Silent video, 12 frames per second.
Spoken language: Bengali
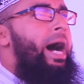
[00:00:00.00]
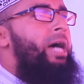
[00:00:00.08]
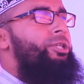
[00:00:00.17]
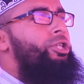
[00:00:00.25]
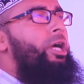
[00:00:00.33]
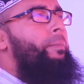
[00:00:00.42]
না
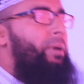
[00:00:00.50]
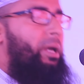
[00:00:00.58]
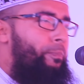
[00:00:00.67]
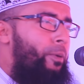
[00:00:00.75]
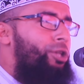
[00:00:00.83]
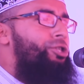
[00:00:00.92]
আসে
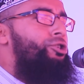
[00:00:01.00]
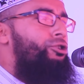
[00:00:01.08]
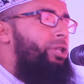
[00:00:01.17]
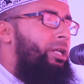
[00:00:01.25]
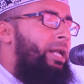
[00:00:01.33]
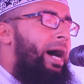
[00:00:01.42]
বিপদ
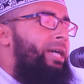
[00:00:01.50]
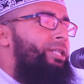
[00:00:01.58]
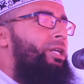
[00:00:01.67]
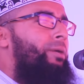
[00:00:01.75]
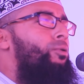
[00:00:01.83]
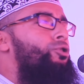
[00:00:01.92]
যদি না
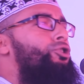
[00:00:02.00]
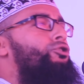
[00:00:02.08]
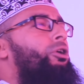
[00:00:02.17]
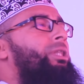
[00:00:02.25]
আসে বুঝতো